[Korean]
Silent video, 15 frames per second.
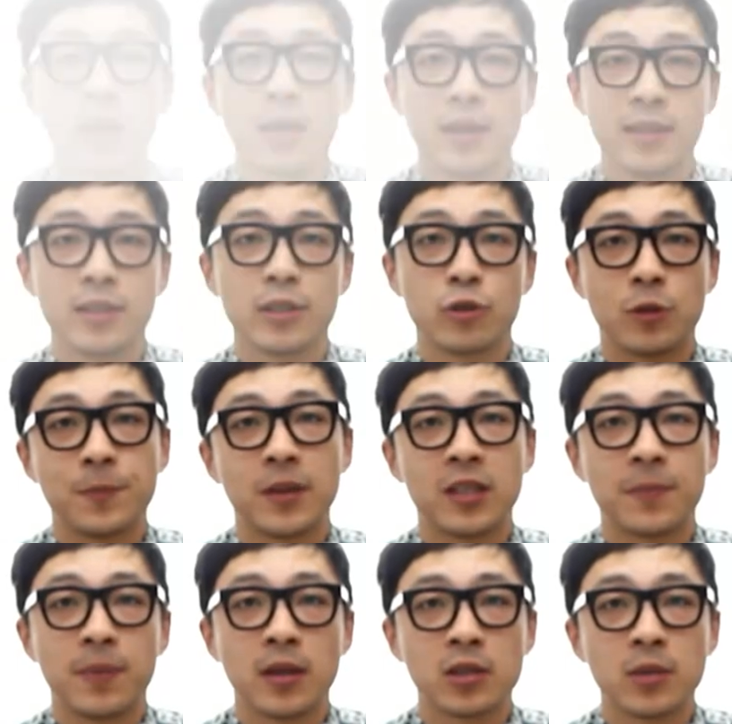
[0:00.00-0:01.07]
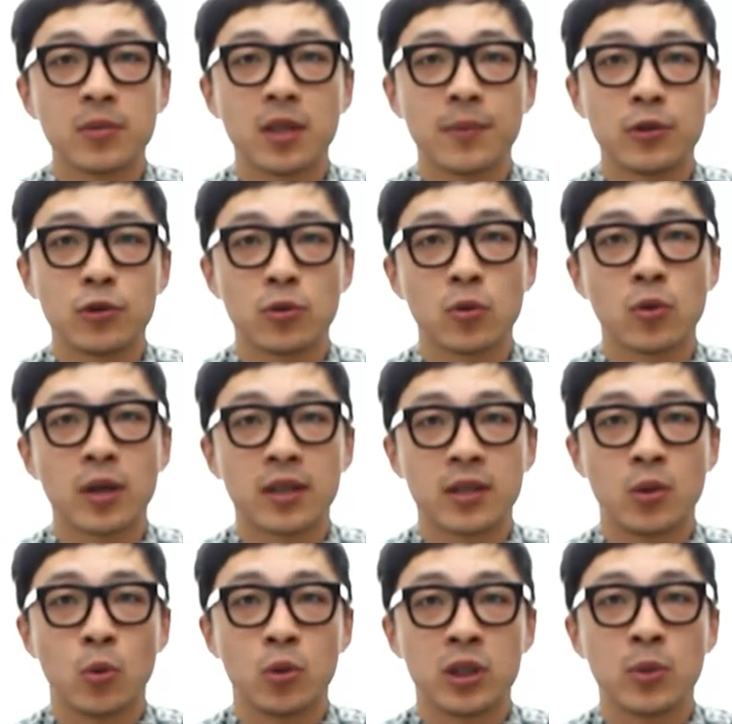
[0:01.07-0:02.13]
LG G패드 8.3의
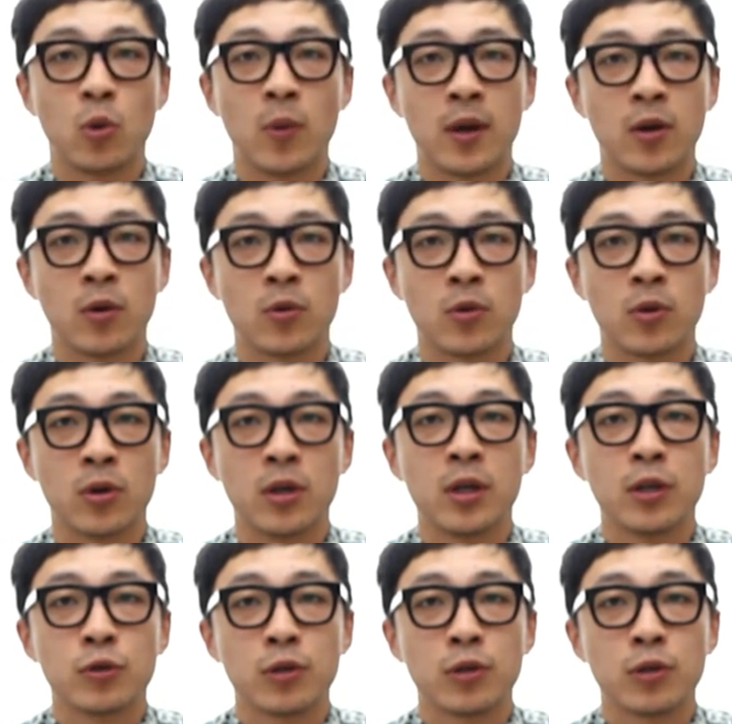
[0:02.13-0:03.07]
출고가는 55만원으로